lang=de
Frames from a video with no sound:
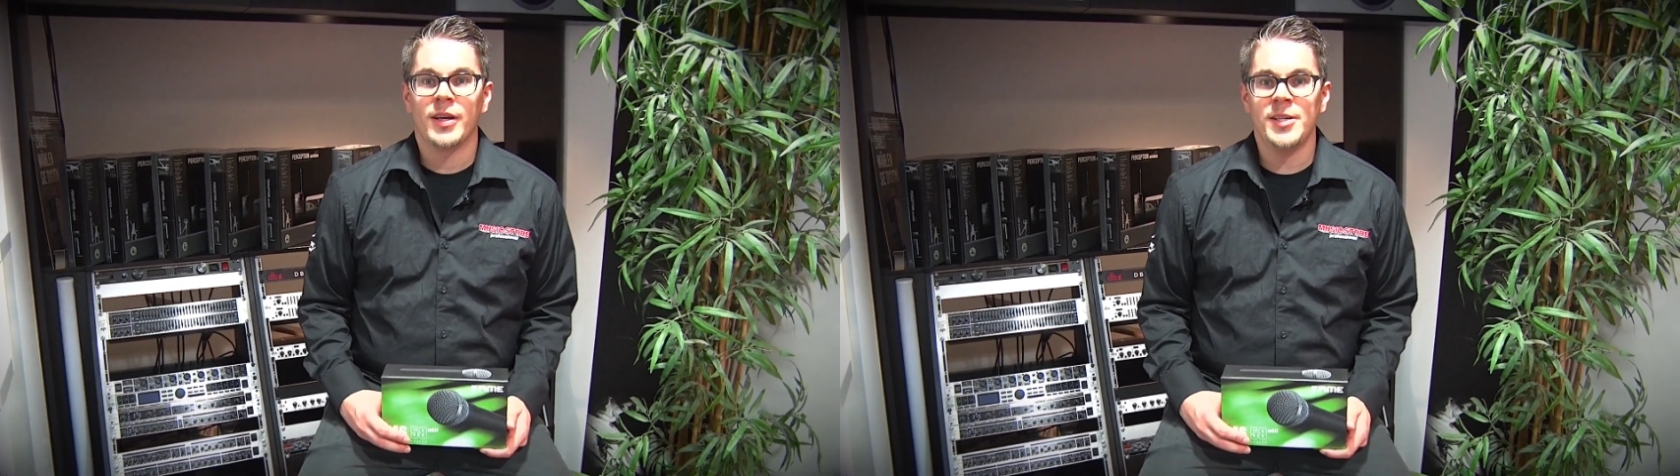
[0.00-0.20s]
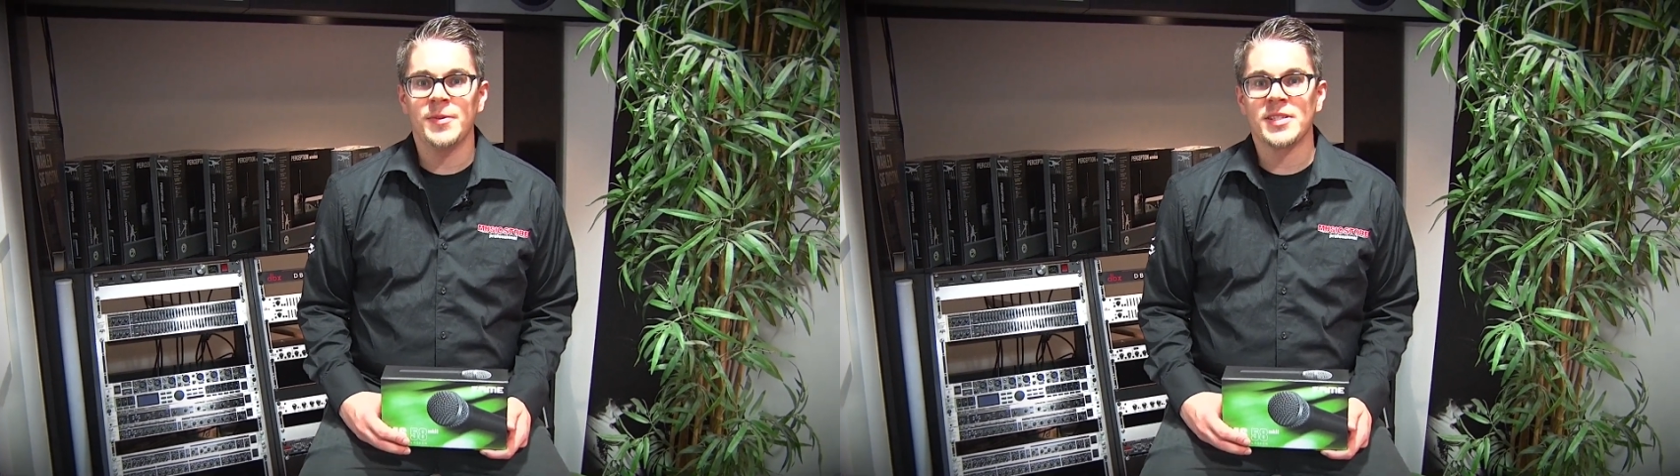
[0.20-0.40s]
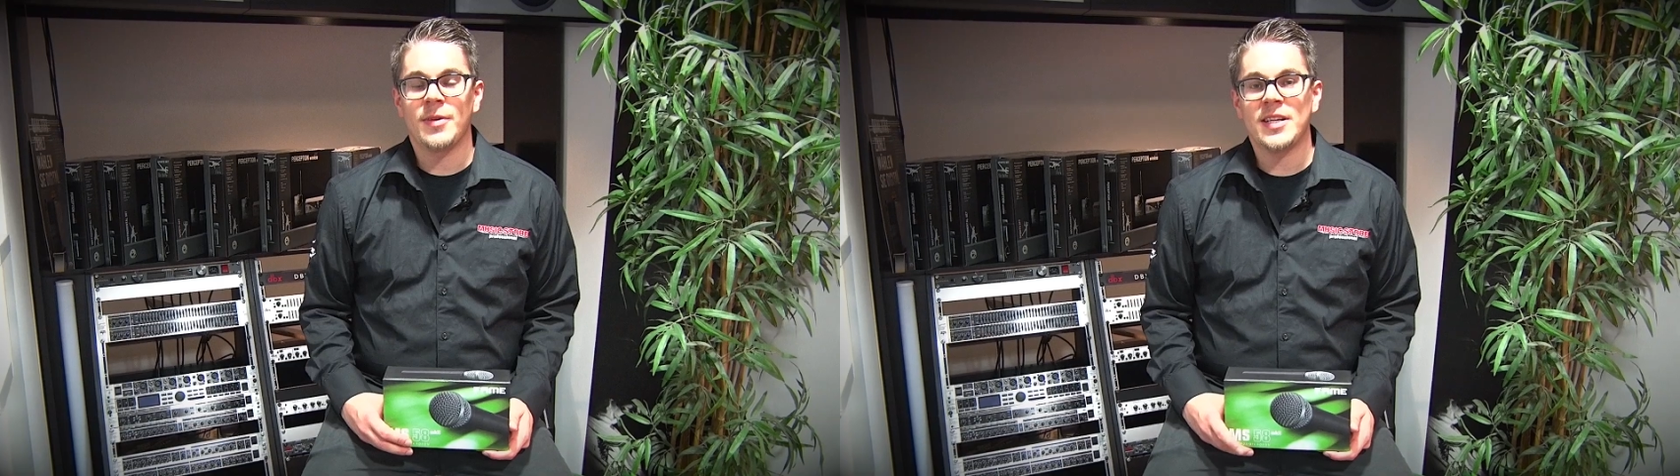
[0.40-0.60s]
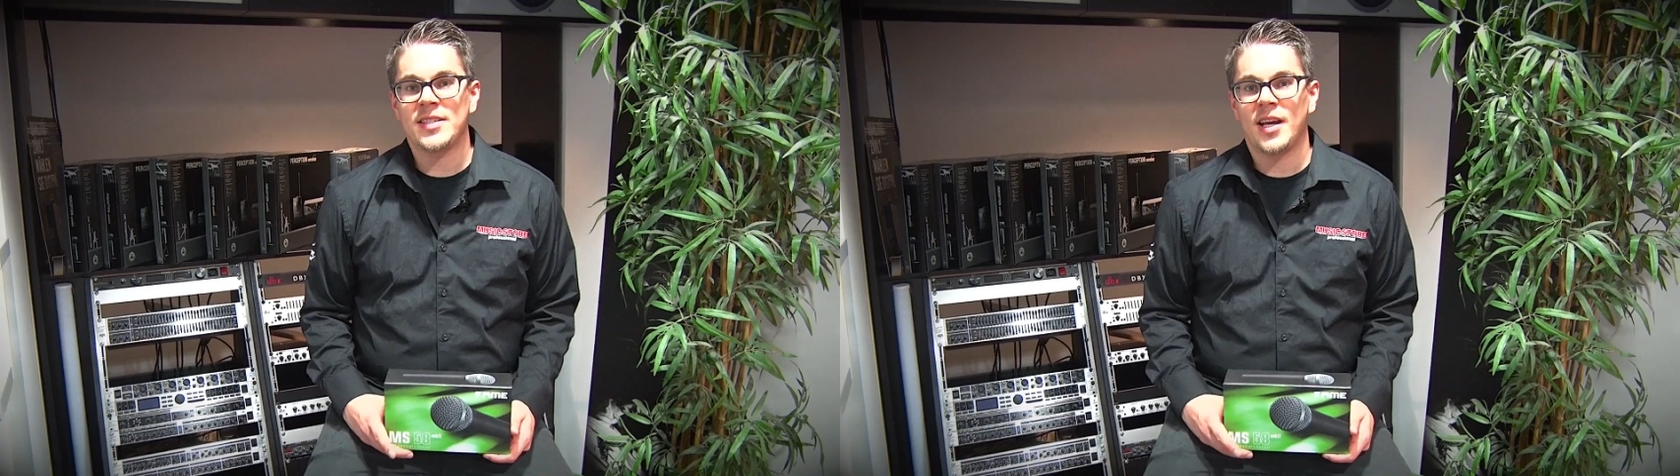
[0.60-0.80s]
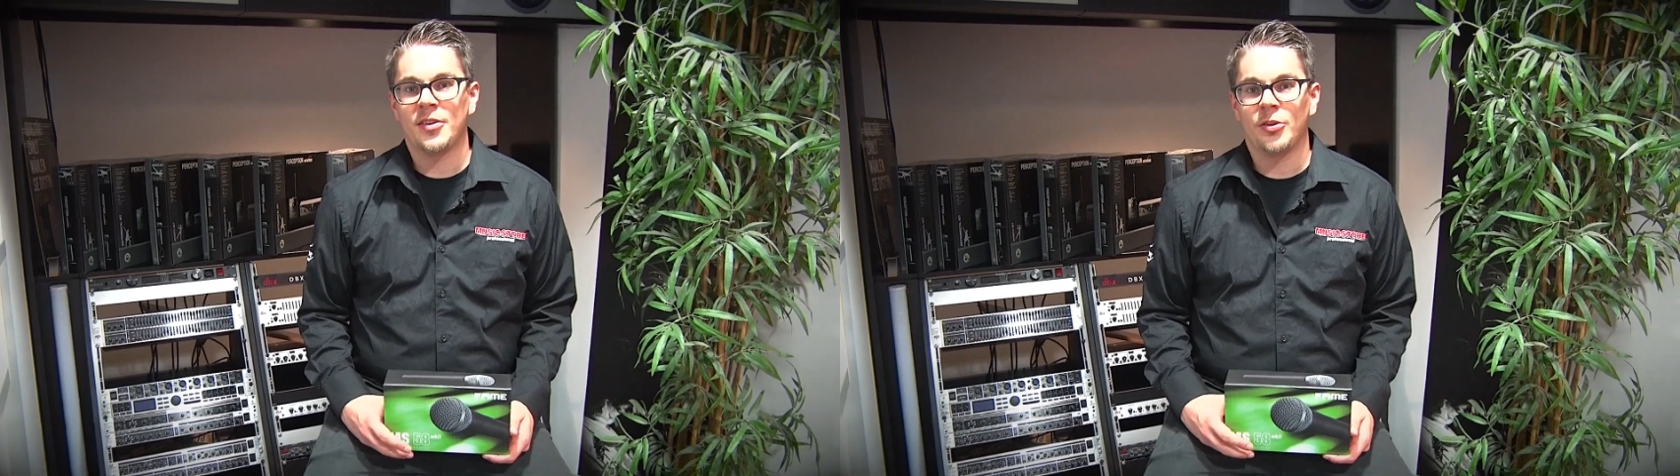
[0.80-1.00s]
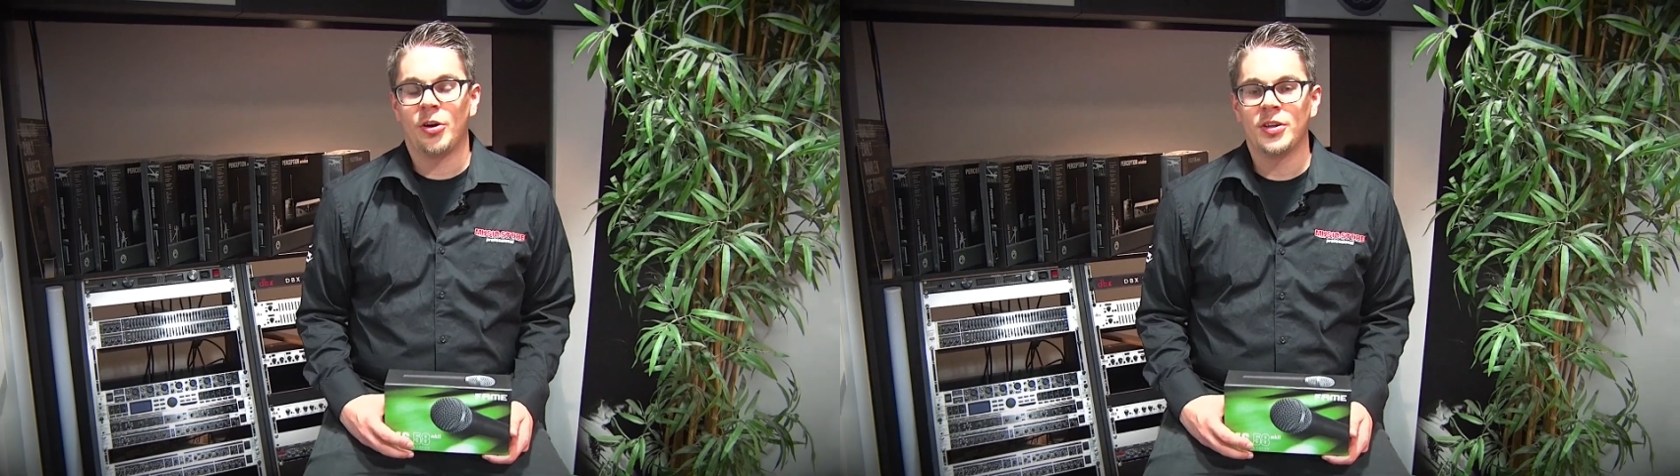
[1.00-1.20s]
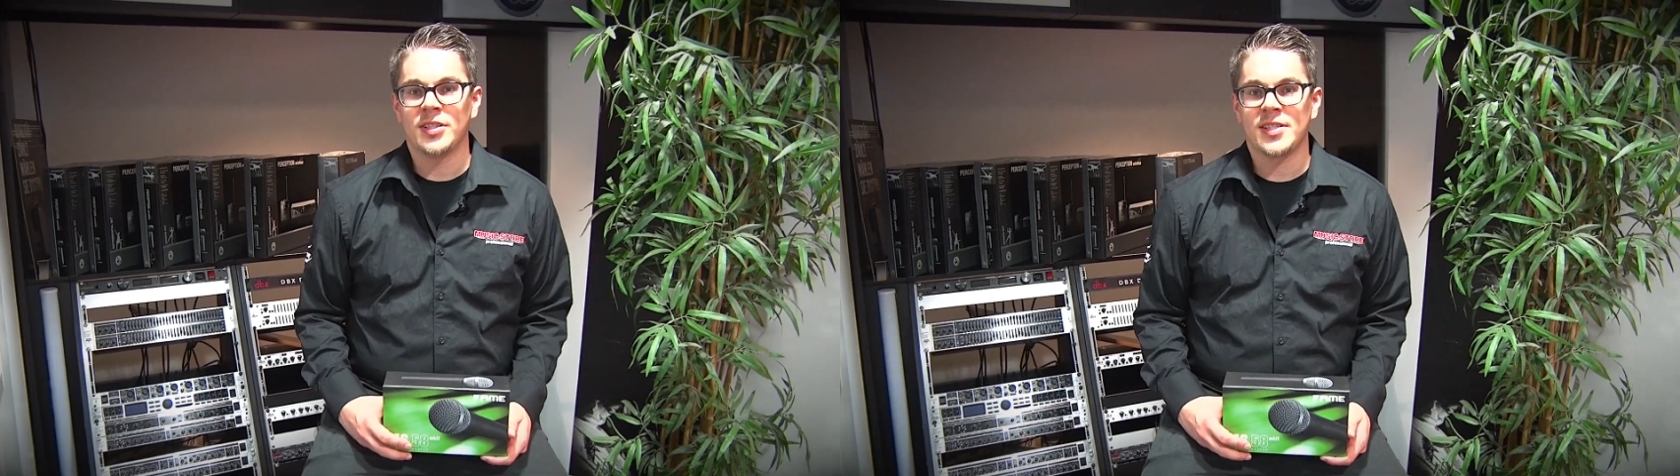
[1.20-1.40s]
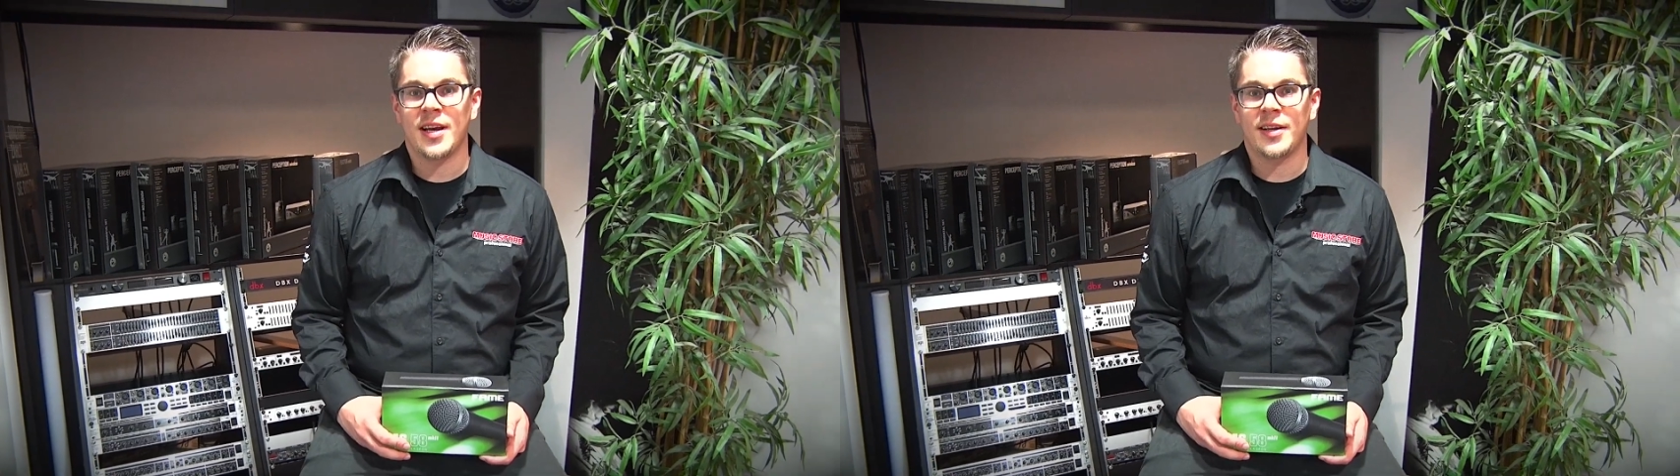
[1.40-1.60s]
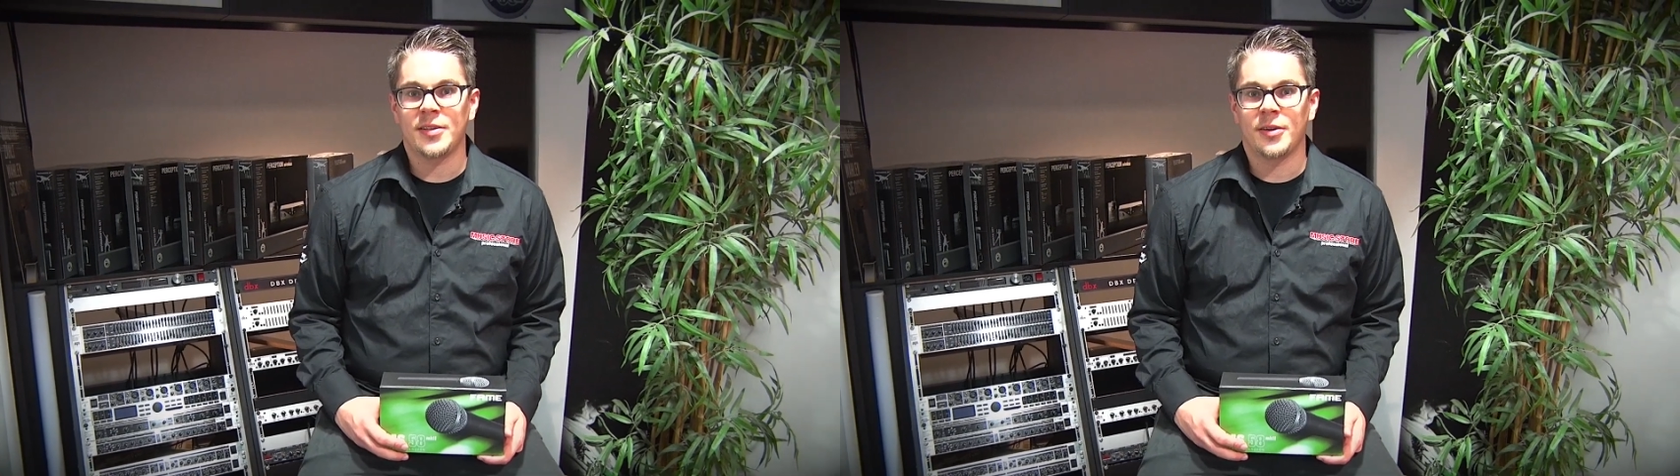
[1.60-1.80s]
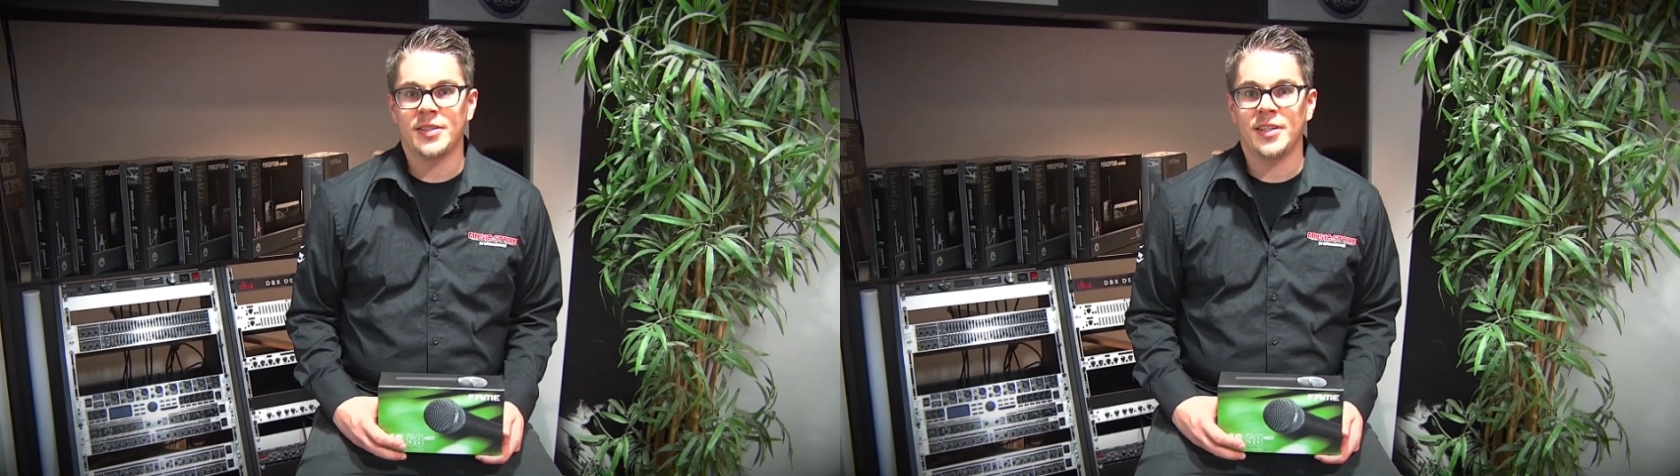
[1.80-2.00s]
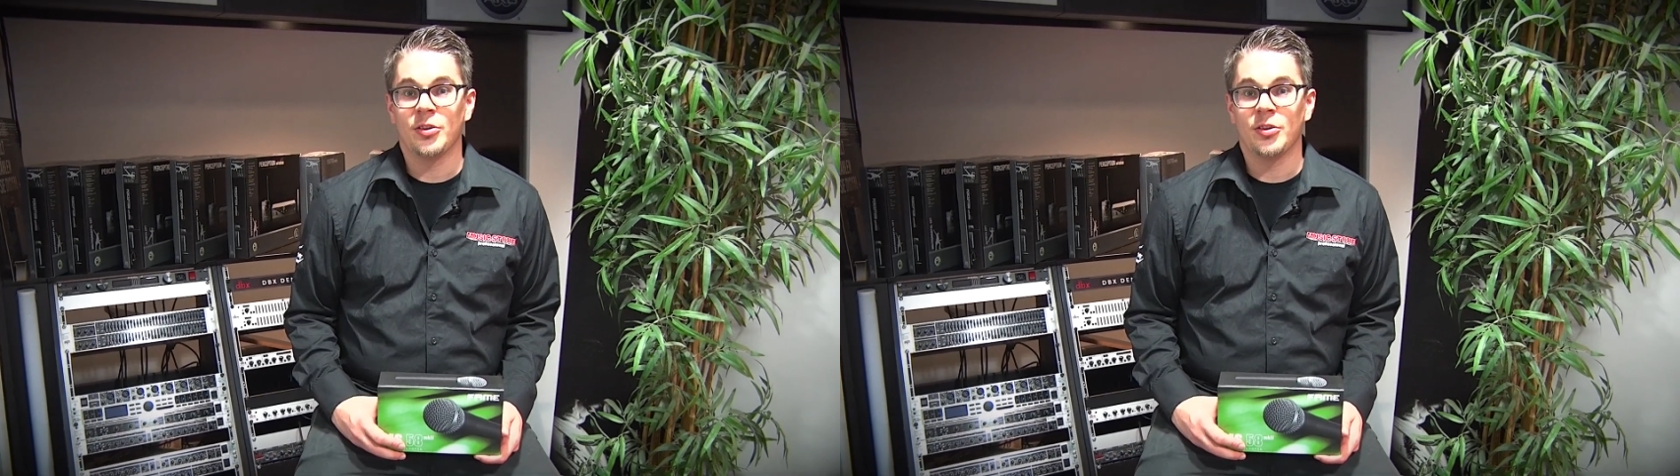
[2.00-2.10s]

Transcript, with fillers: Ich bin Sebastian und heute zeige ich euch die